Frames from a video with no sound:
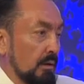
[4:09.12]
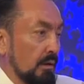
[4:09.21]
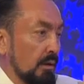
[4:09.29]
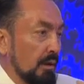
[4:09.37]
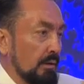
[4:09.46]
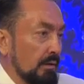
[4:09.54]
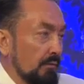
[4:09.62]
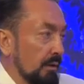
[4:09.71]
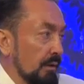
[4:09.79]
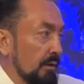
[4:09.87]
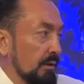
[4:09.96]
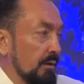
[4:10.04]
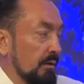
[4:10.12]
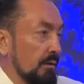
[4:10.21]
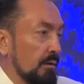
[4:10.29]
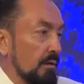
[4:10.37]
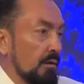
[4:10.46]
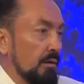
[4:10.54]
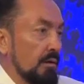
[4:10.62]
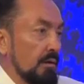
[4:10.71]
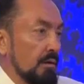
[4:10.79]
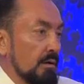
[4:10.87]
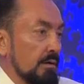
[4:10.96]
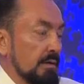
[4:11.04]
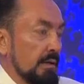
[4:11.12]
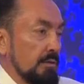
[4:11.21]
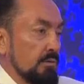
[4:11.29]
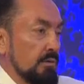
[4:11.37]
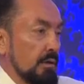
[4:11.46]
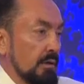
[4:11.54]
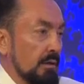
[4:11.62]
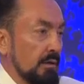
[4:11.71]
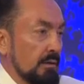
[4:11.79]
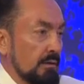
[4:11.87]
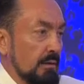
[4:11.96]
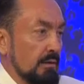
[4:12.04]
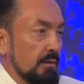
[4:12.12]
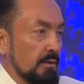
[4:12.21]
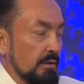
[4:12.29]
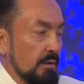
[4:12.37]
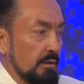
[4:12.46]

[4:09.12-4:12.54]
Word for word: hangi veli ses olarak geldi sadece?